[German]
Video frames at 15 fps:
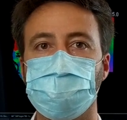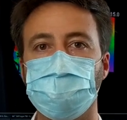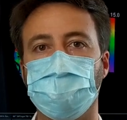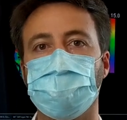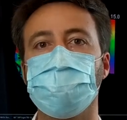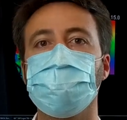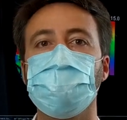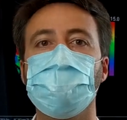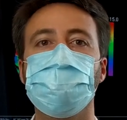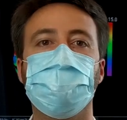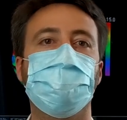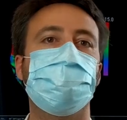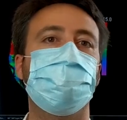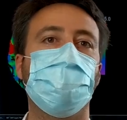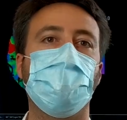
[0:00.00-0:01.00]
sodass wir mit den
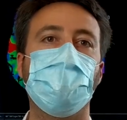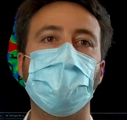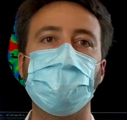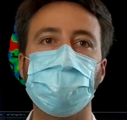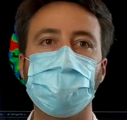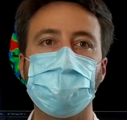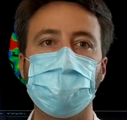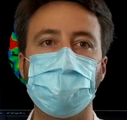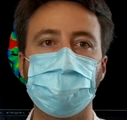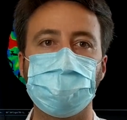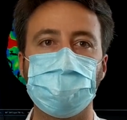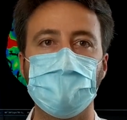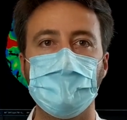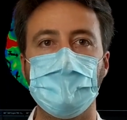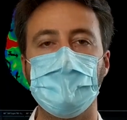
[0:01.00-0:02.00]
vorhandenen
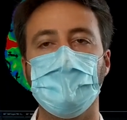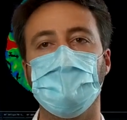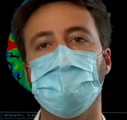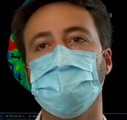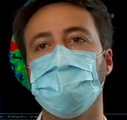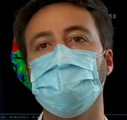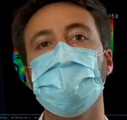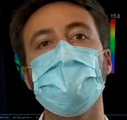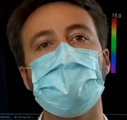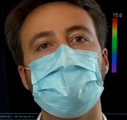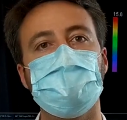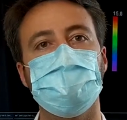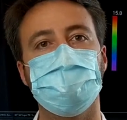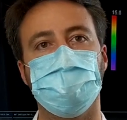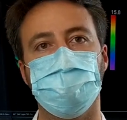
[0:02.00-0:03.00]
äh,
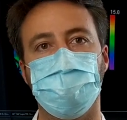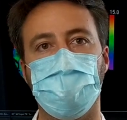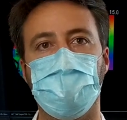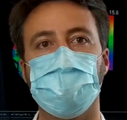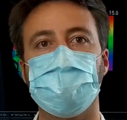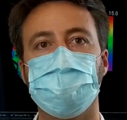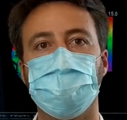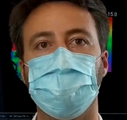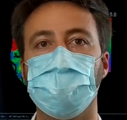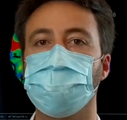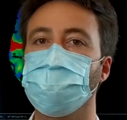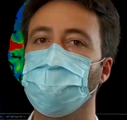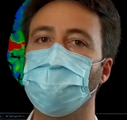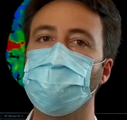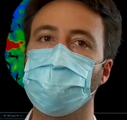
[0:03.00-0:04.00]
Mitteln, die wir hatten, eben
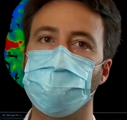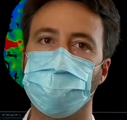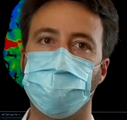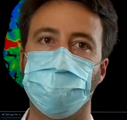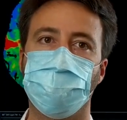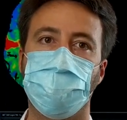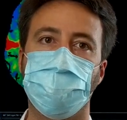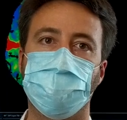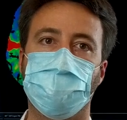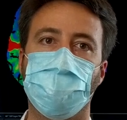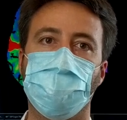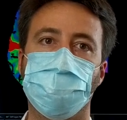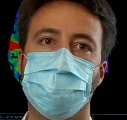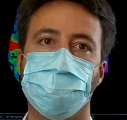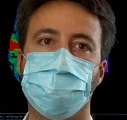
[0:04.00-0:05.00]
gut durch die Welle
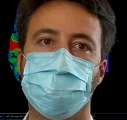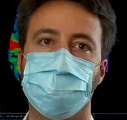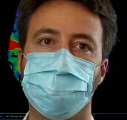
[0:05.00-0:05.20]
kamen.